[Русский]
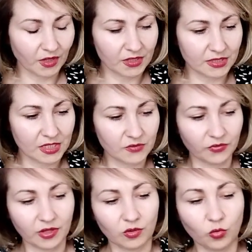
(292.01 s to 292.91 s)
Здесь
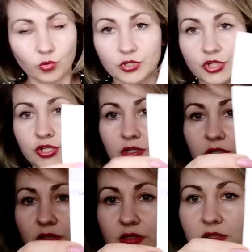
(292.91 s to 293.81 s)
флакончик
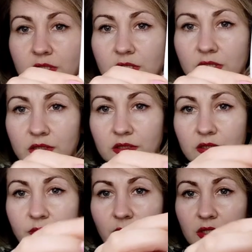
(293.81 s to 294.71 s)
а, с
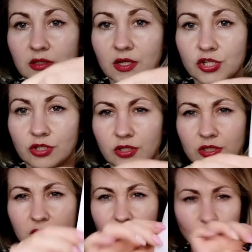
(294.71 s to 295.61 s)
а, мордашкой
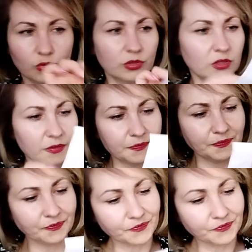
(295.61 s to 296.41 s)
с какой-то.